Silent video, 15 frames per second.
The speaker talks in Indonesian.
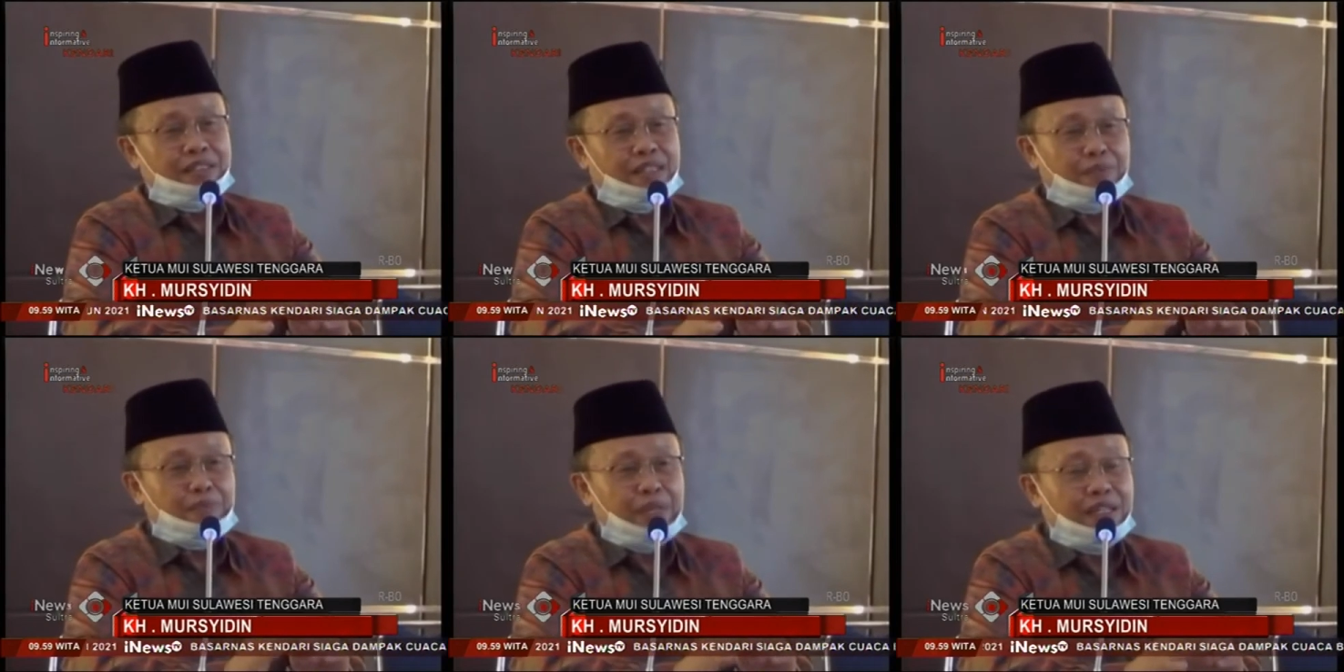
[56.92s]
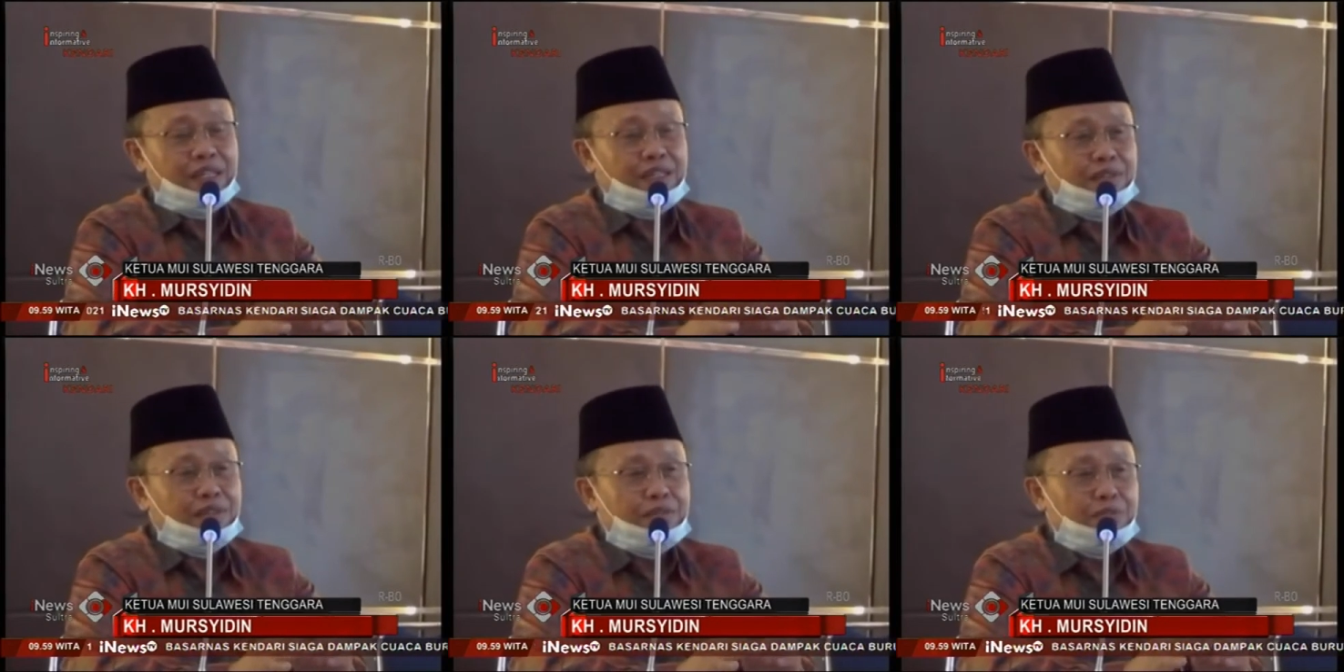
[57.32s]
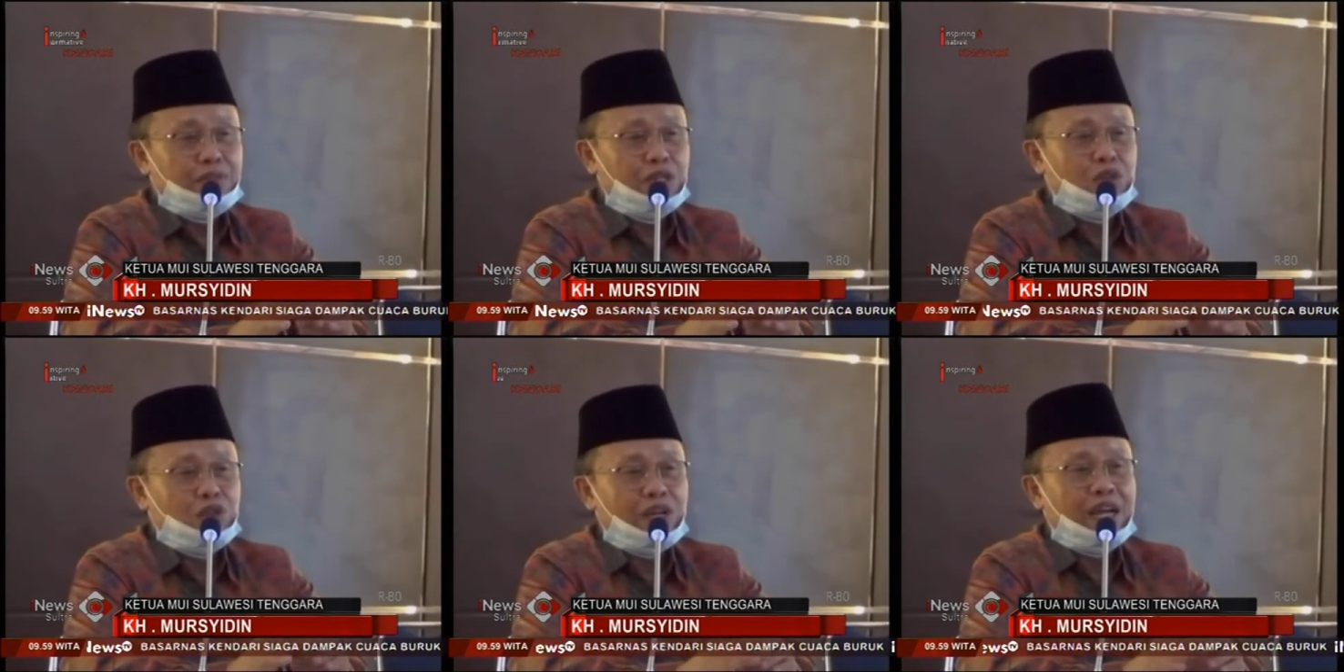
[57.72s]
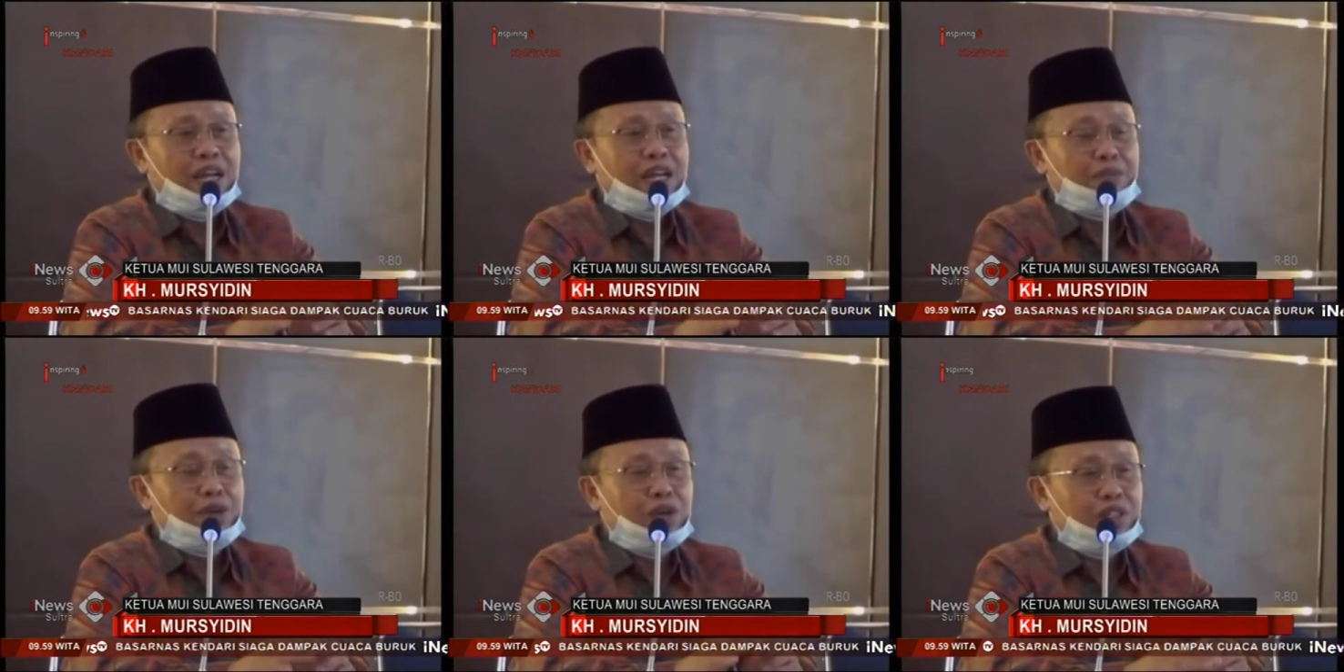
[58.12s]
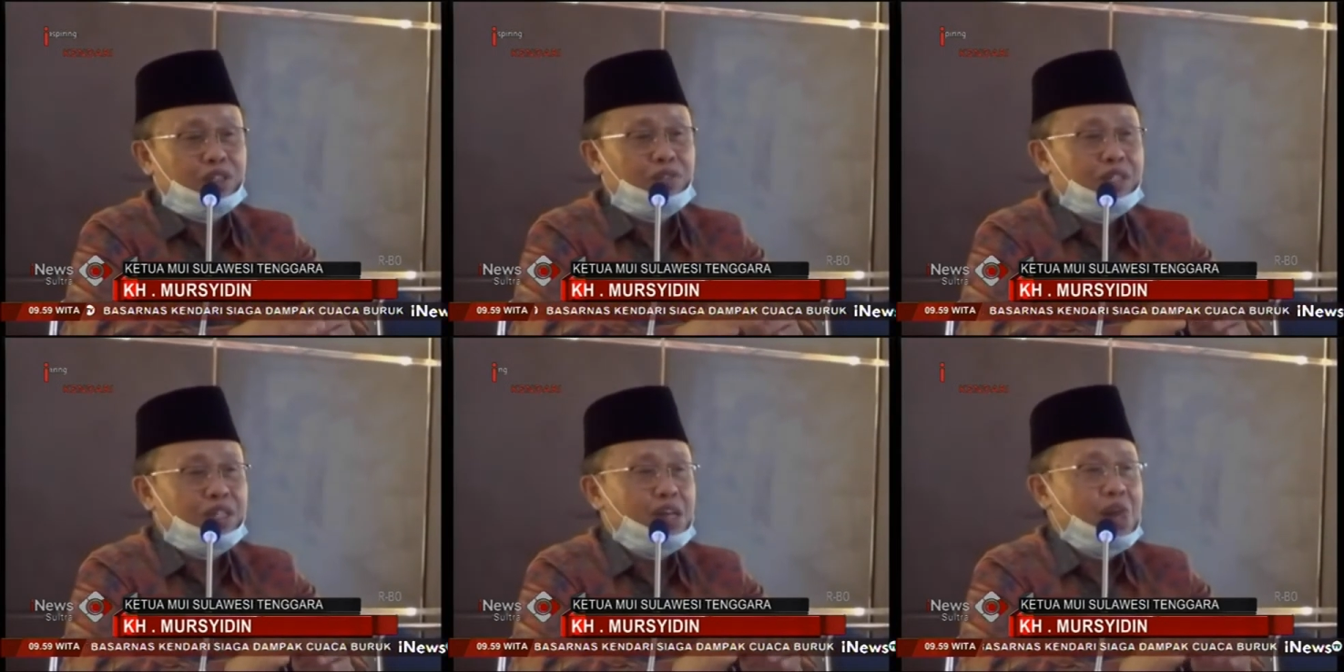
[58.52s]
Tapi menurut ahli
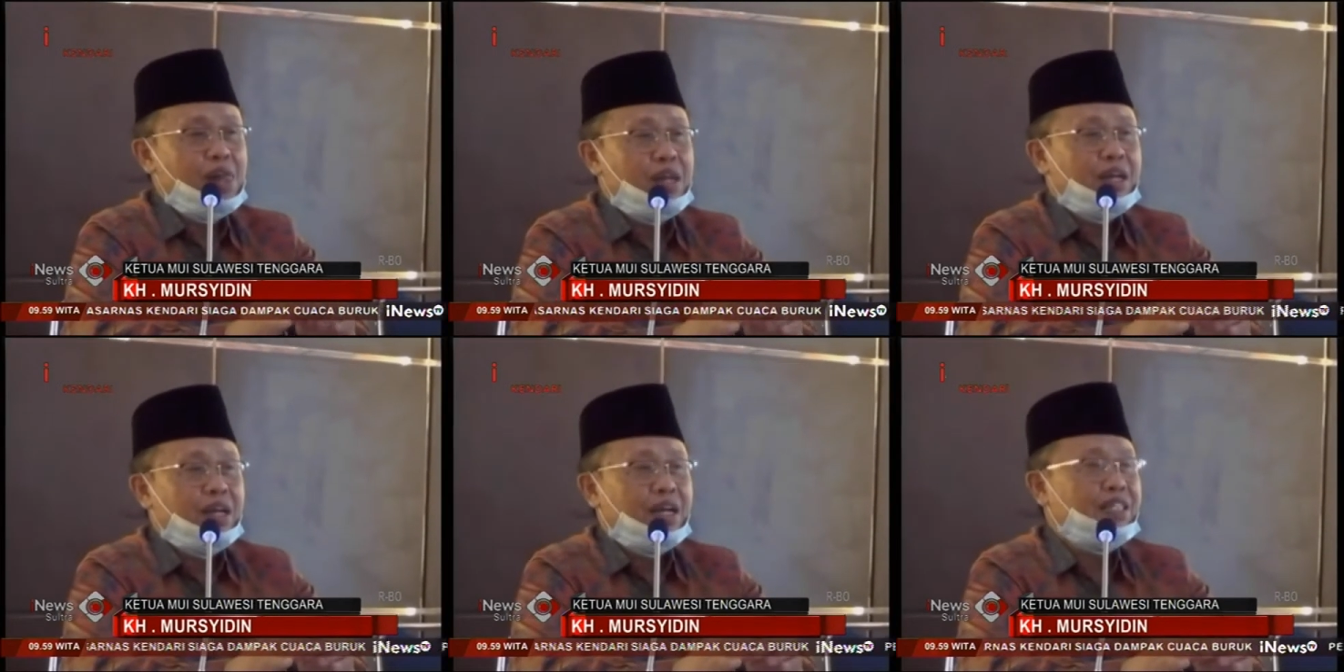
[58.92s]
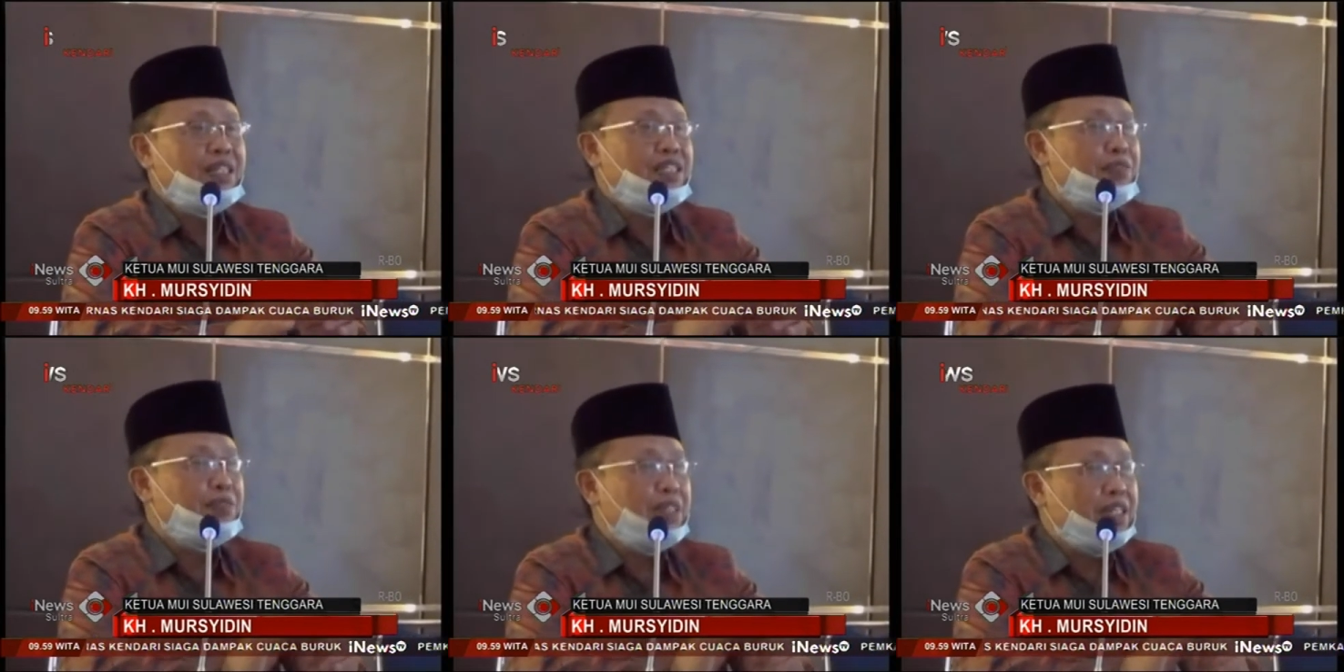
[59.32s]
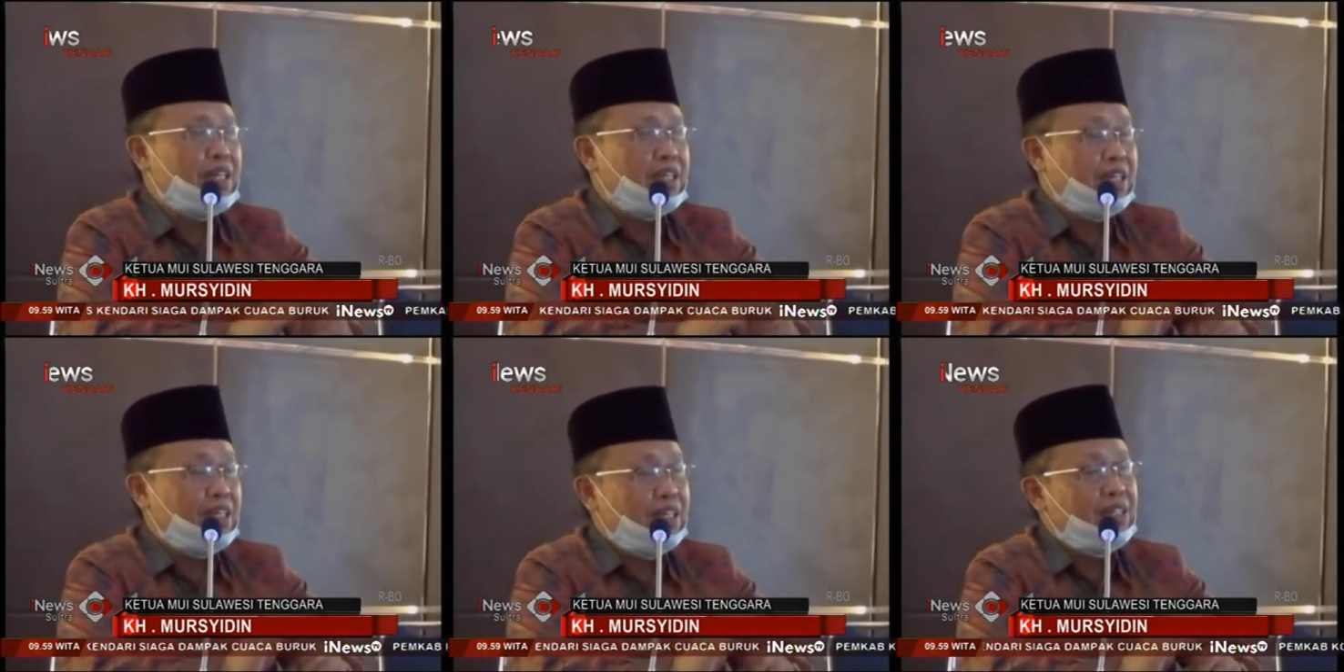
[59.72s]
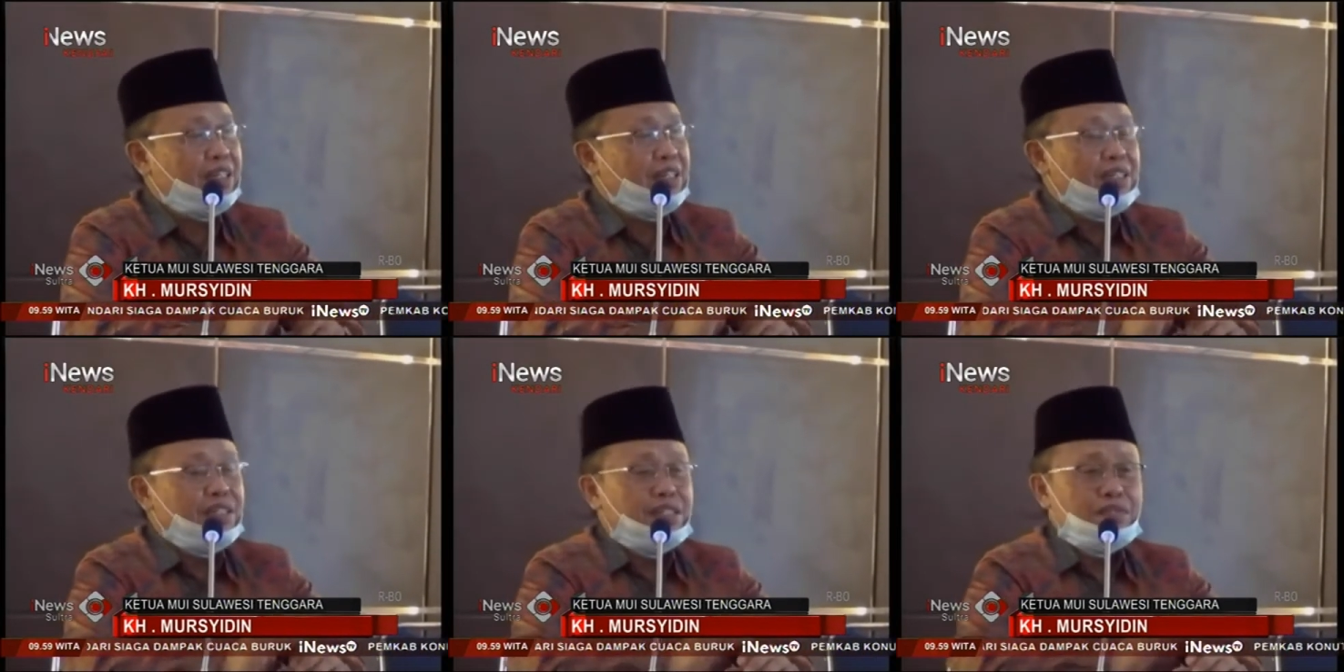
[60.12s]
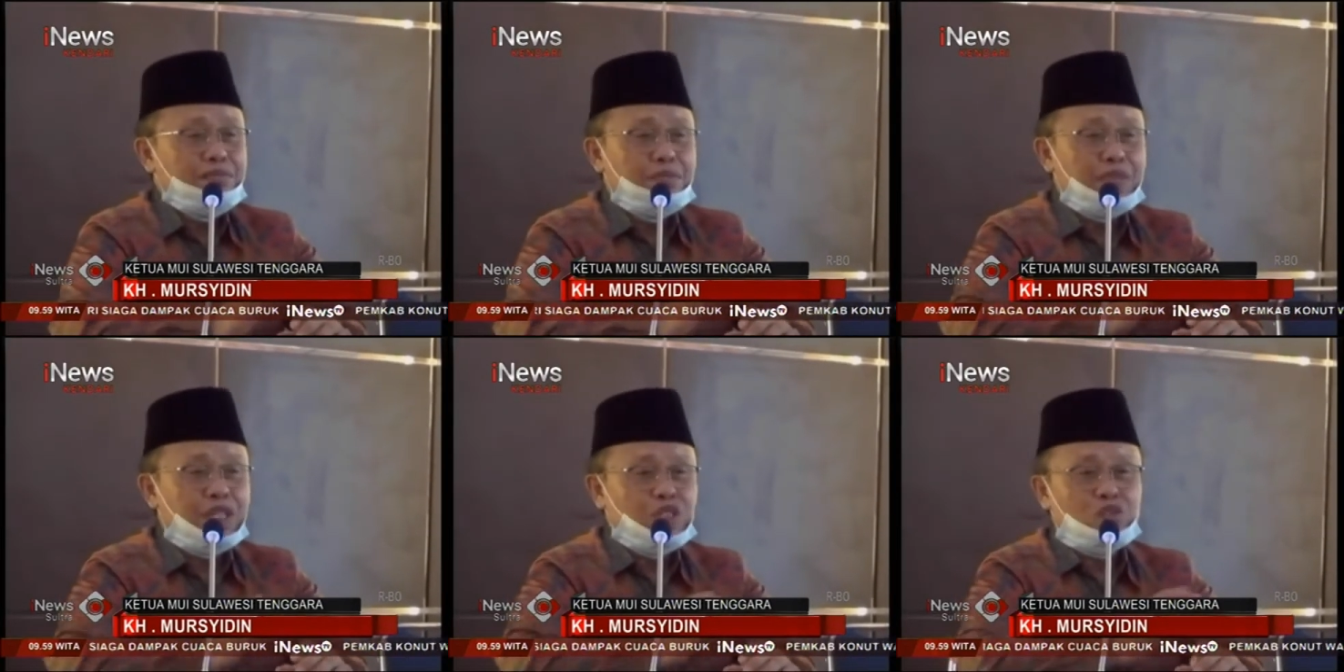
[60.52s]
itu hanya sebentar karena
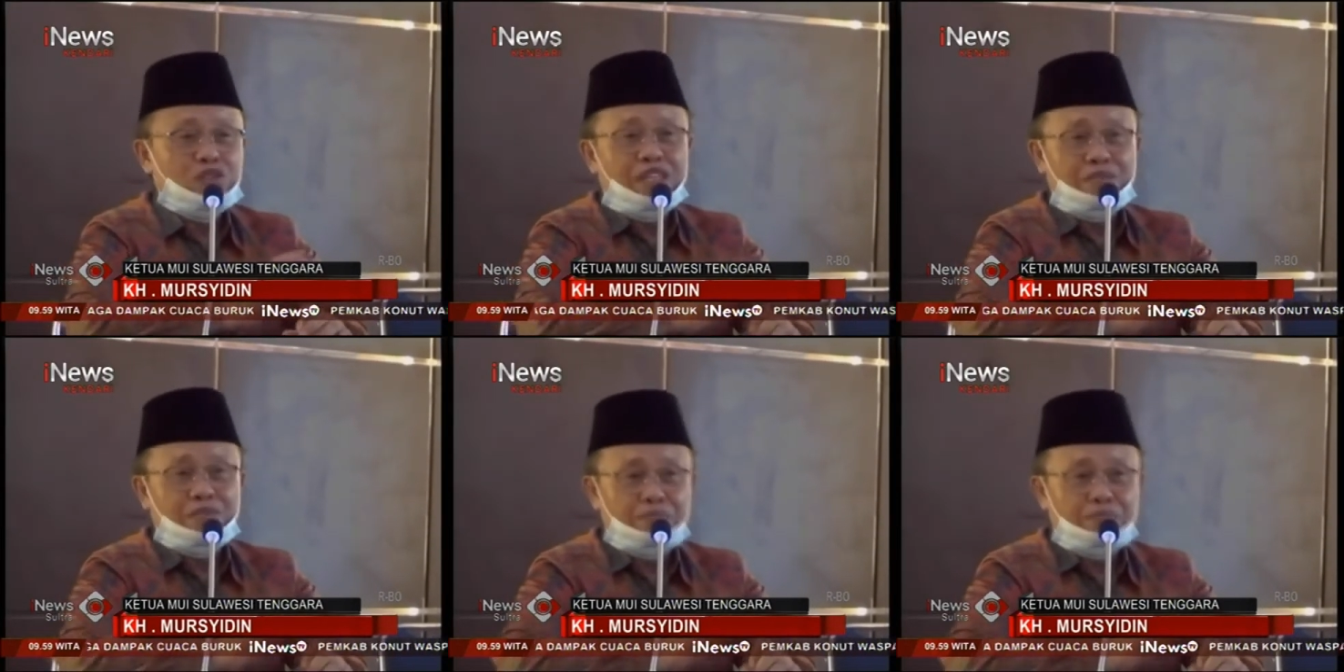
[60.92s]
memasukkan